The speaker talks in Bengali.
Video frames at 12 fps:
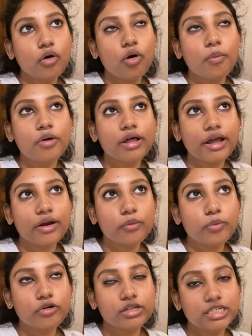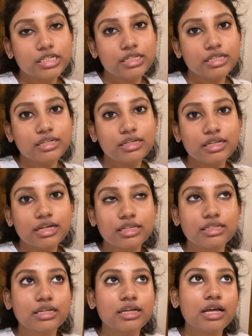ওপরে কেন পড়িস নি ঠিক
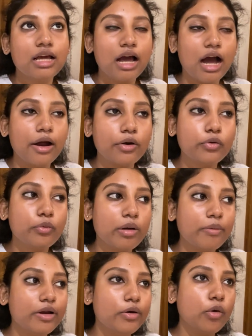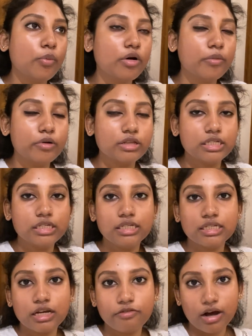আছে আর টুবাই বলে ওপরে পড়েছি
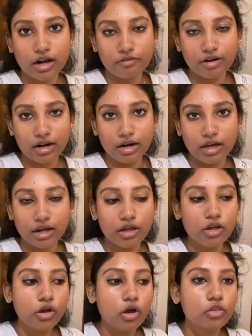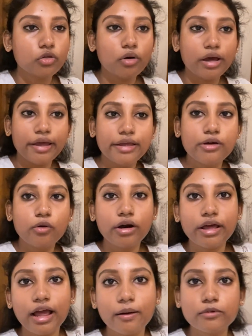নিচটা ফাঁকা ফাঁকা লাগে তো এই
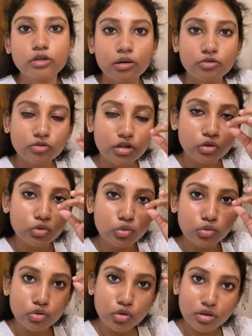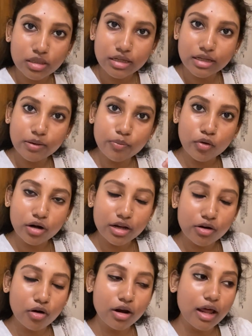করে আমি সবসময় দুটো দিকই পড়ি
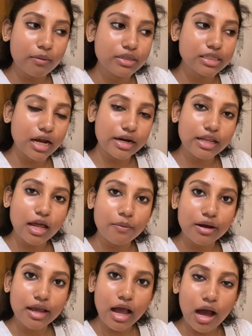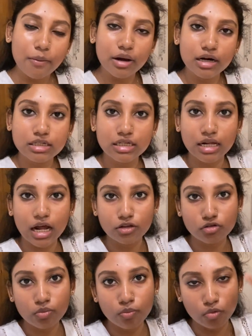নলে আমি জানি আমাকে আবার সে
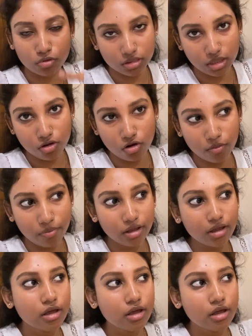কাজল পরতেই হবে